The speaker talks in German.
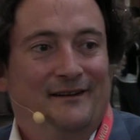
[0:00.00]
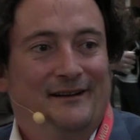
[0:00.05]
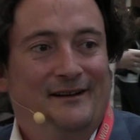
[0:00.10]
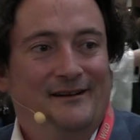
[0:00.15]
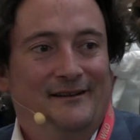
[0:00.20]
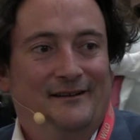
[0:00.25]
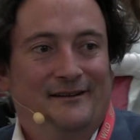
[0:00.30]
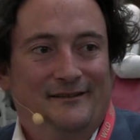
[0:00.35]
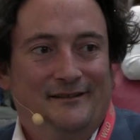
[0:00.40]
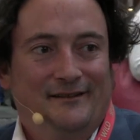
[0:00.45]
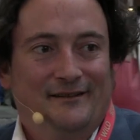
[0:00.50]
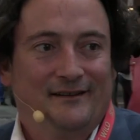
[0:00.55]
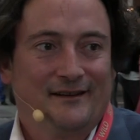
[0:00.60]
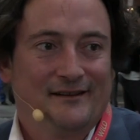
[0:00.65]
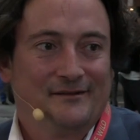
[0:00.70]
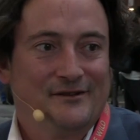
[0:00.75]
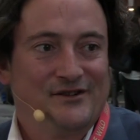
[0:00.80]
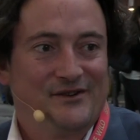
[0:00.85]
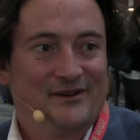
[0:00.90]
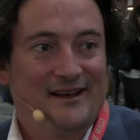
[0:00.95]
Fall,
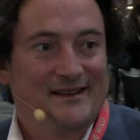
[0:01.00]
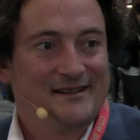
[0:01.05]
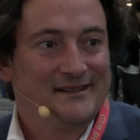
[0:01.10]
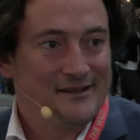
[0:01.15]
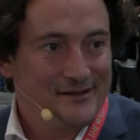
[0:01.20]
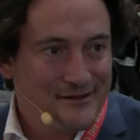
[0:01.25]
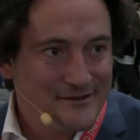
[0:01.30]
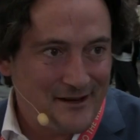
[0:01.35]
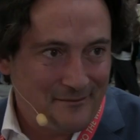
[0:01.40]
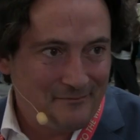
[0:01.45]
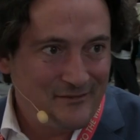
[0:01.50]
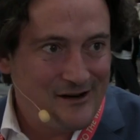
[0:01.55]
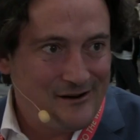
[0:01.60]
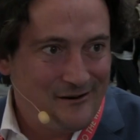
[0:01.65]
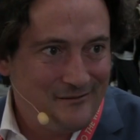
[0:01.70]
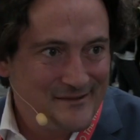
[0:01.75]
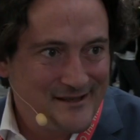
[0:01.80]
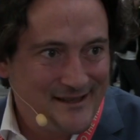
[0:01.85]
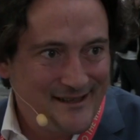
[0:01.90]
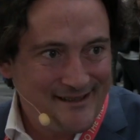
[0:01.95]
dass wir schon gestern
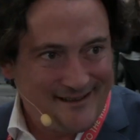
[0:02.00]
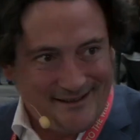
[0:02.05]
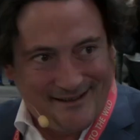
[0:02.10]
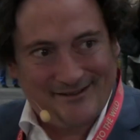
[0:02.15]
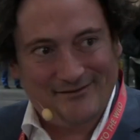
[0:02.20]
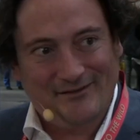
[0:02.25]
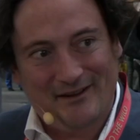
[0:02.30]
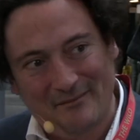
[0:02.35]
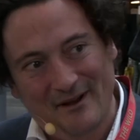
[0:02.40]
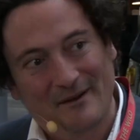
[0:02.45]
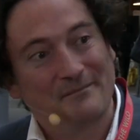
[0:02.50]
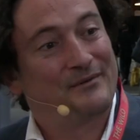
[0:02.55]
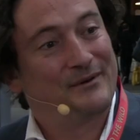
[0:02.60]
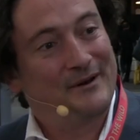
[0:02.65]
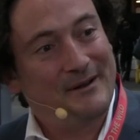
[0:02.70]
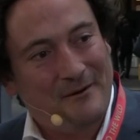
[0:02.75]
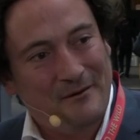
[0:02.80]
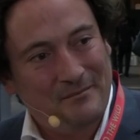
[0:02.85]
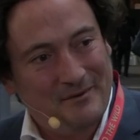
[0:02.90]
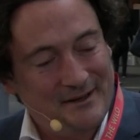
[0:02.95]
zusammengekommen sind. Also wir haben ja ein
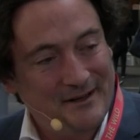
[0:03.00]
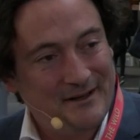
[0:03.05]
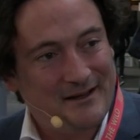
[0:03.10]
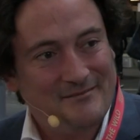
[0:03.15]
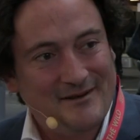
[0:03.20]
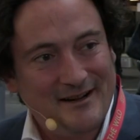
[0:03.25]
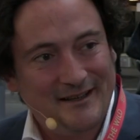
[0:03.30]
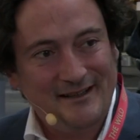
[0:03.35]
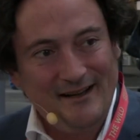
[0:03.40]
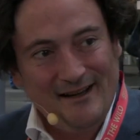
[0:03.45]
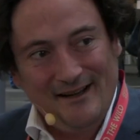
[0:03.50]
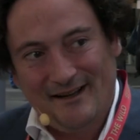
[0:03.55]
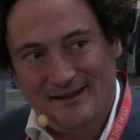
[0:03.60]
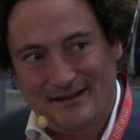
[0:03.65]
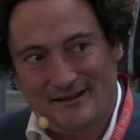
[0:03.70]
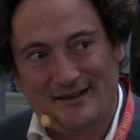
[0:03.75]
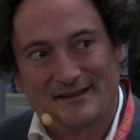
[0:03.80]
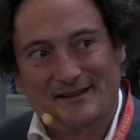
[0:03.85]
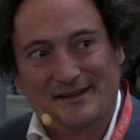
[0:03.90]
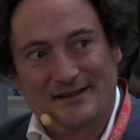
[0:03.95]
Pre-Opening gemacht.
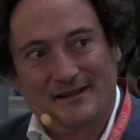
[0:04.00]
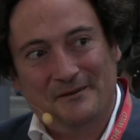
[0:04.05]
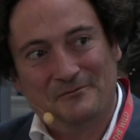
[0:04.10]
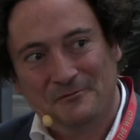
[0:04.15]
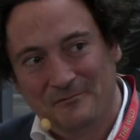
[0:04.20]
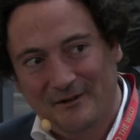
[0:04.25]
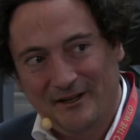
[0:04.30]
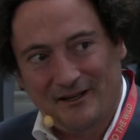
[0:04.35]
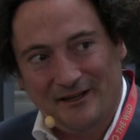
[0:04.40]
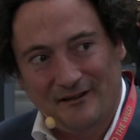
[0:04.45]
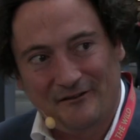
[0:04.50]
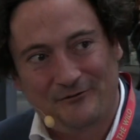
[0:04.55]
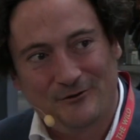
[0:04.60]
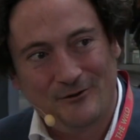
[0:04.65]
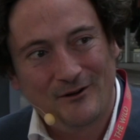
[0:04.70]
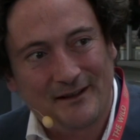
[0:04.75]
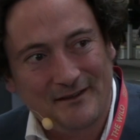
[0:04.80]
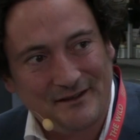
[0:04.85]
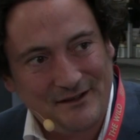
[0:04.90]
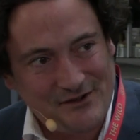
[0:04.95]
Das heißt, das
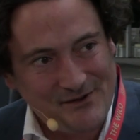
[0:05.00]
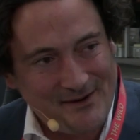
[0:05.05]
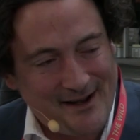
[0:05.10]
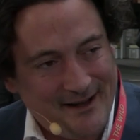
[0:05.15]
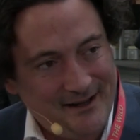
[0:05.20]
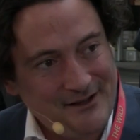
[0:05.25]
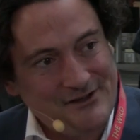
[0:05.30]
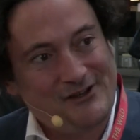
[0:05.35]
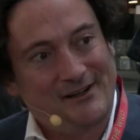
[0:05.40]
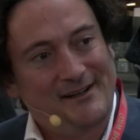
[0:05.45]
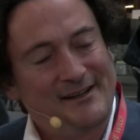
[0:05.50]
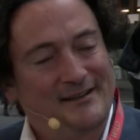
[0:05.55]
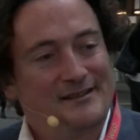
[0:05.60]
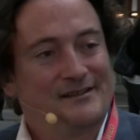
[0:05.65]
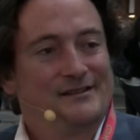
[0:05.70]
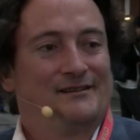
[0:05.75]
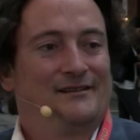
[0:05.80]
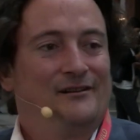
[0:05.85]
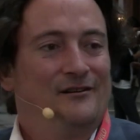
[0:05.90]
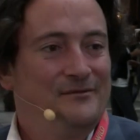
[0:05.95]
Republika-Gefühl hat sich schon eingestellt. Das
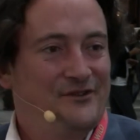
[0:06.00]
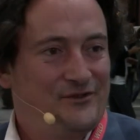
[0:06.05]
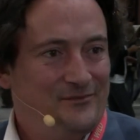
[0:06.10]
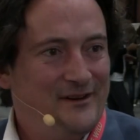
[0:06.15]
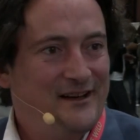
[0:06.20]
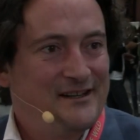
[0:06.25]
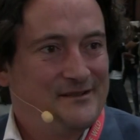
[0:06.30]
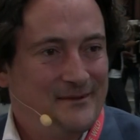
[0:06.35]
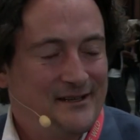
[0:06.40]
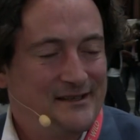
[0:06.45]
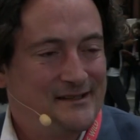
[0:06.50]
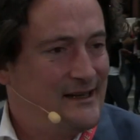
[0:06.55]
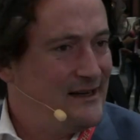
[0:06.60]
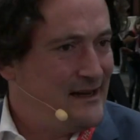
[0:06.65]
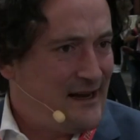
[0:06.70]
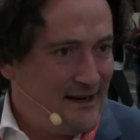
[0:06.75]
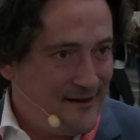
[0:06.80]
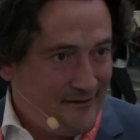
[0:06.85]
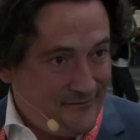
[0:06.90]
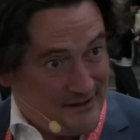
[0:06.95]
ist, glaube ich, schon erstmal das
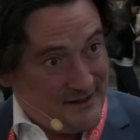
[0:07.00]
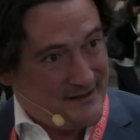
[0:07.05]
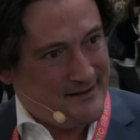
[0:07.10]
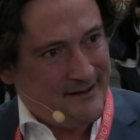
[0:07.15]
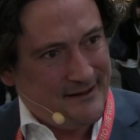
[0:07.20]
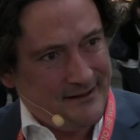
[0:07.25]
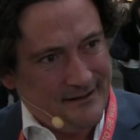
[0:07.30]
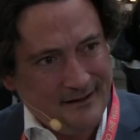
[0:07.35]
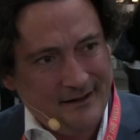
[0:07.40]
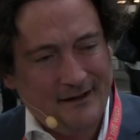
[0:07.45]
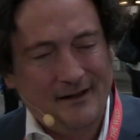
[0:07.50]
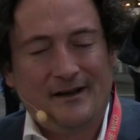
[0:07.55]
eine Wichtige.